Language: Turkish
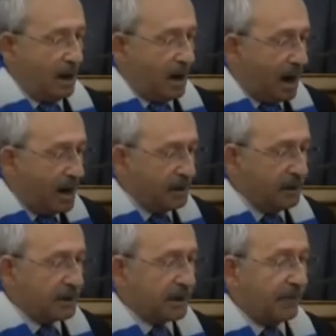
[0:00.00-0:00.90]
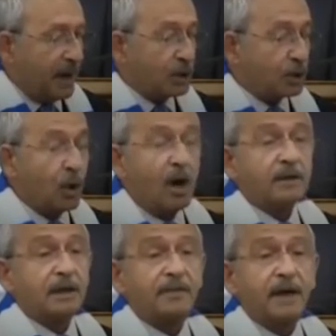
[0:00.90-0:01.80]
Hangi savaş
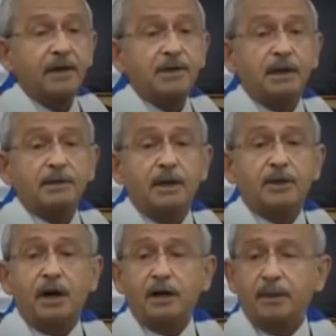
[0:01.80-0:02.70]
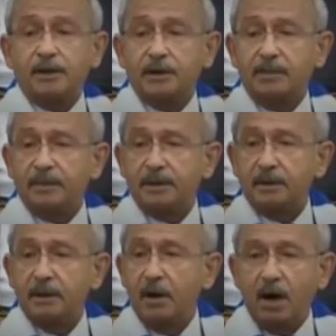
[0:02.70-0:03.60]
doğada ve insanda tahribat yapmadı?
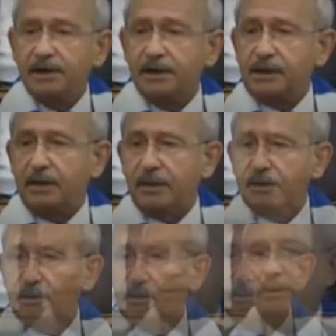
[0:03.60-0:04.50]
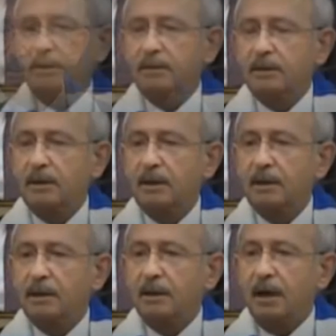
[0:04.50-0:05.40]
Hangi savaş?
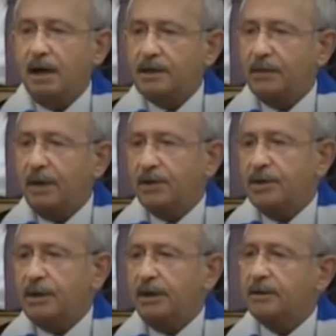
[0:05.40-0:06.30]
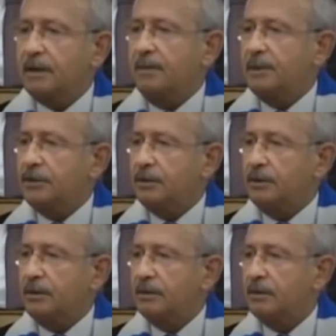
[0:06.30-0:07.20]
Her savaş insani dram
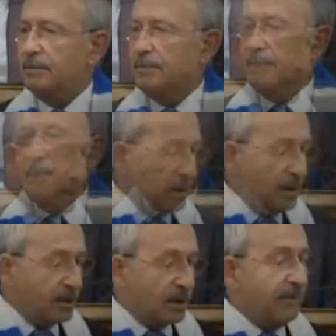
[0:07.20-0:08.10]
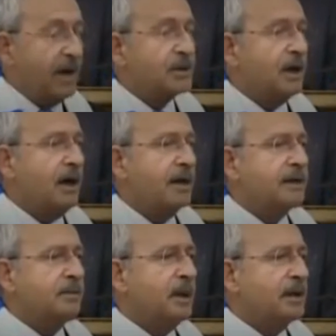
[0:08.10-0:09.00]
getiriyor. Savaşa
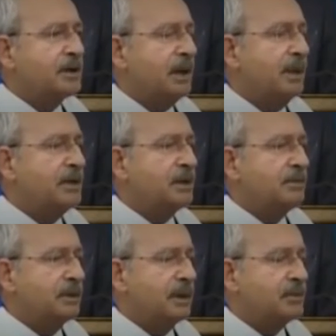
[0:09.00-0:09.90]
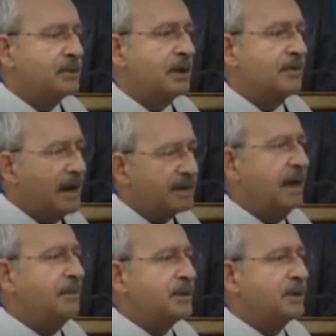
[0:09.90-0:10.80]
hayır barış hemen şimdi demişler. Vay
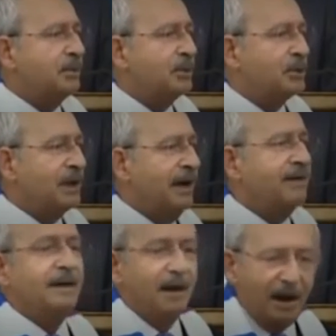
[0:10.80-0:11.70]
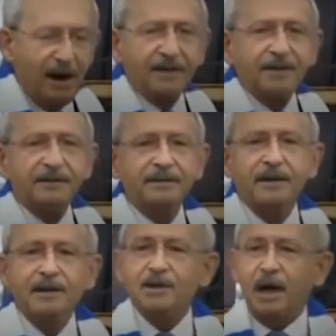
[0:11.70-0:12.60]
sen misin bunu diyen alın
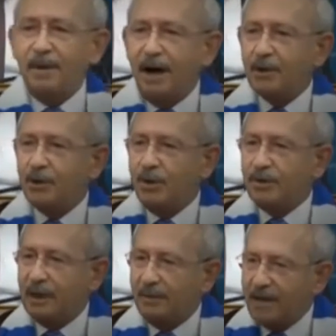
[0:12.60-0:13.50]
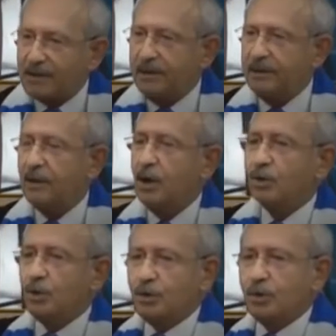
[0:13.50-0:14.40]
sabahın köründe basın
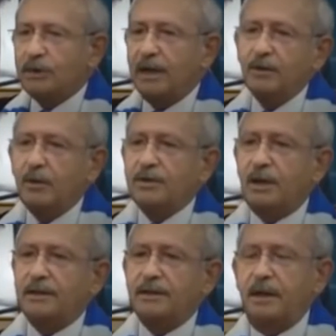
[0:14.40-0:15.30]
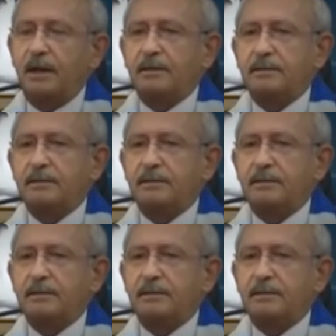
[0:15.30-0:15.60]
tutuklayın gözaltına alın.